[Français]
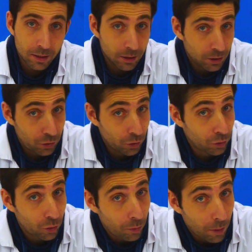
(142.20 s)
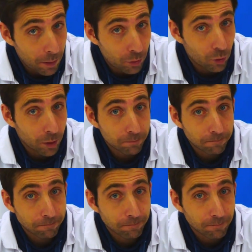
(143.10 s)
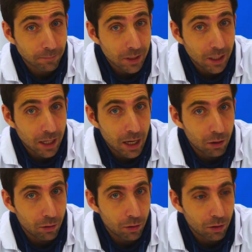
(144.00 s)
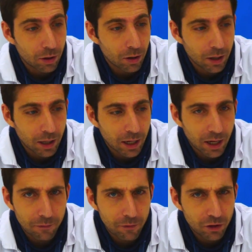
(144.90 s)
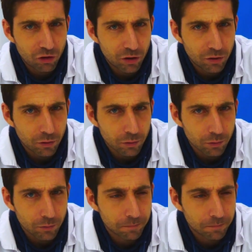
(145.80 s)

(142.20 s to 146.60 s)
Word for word: Je ne comprends pas pourquoi. Alors, réfléchissons.